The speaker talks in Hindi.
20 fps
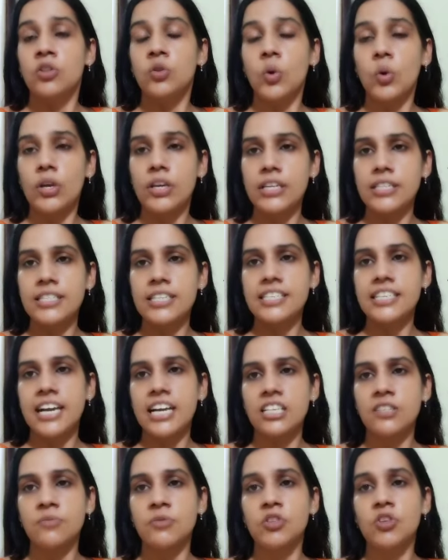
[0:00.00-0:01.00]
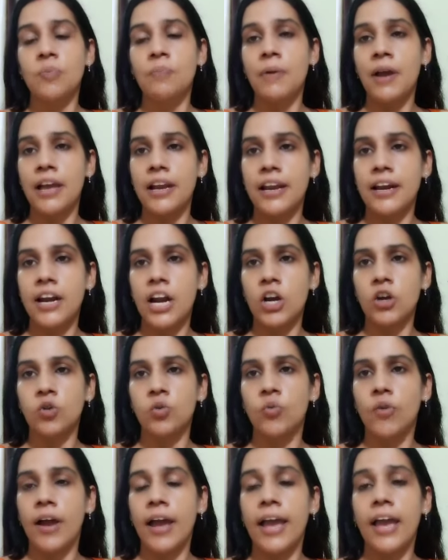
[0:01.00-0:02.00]
तो इसी टास्क में जो पहला
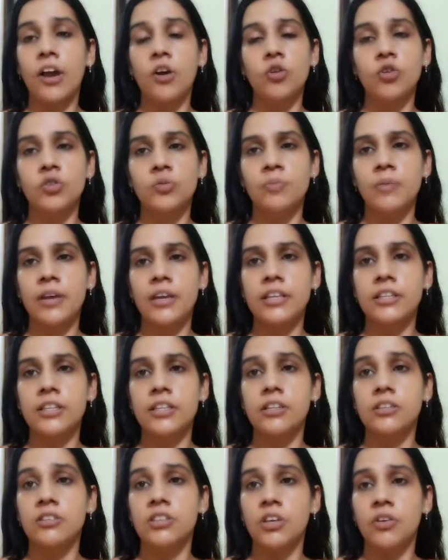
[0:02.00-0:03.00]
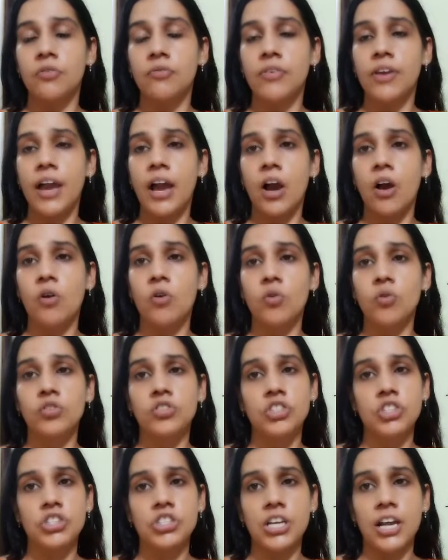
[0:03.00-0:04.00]
राउंड हुआ है उसमें दिव्या और
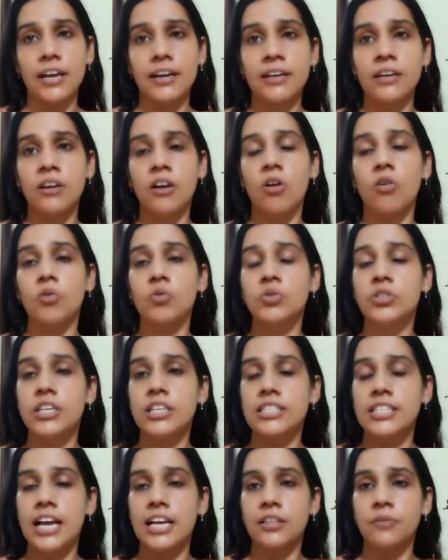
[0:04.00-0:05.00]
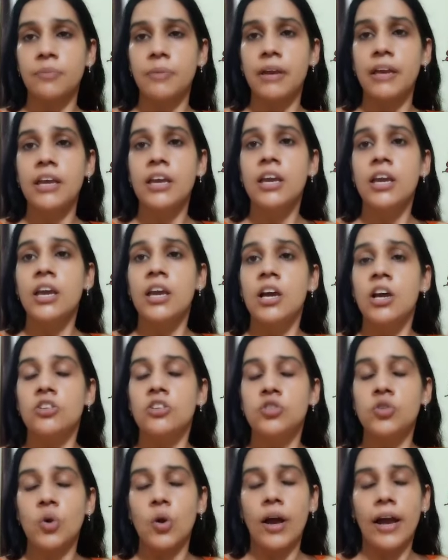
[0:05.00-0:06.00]
जिशान उसके साथ में
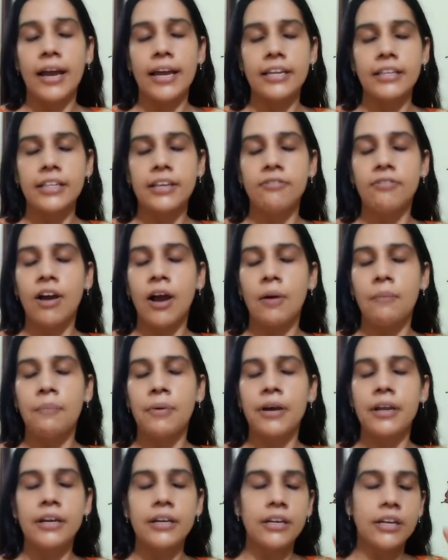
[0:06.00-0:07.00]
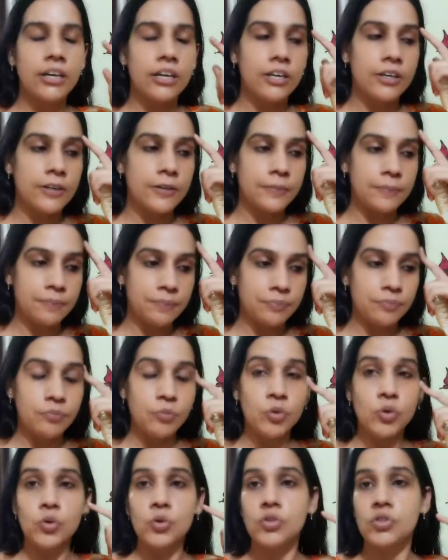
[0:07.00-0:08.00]
जो आए थे वहां पर
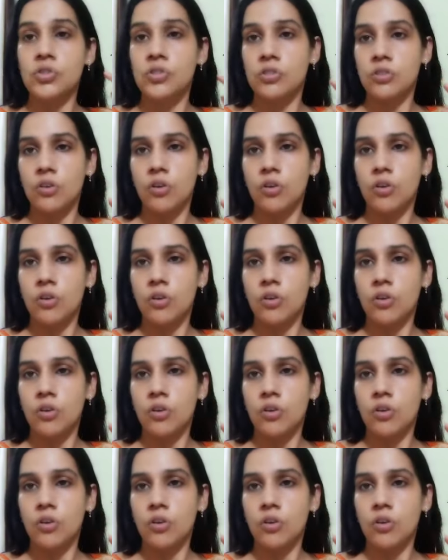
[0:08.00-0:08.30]
मूस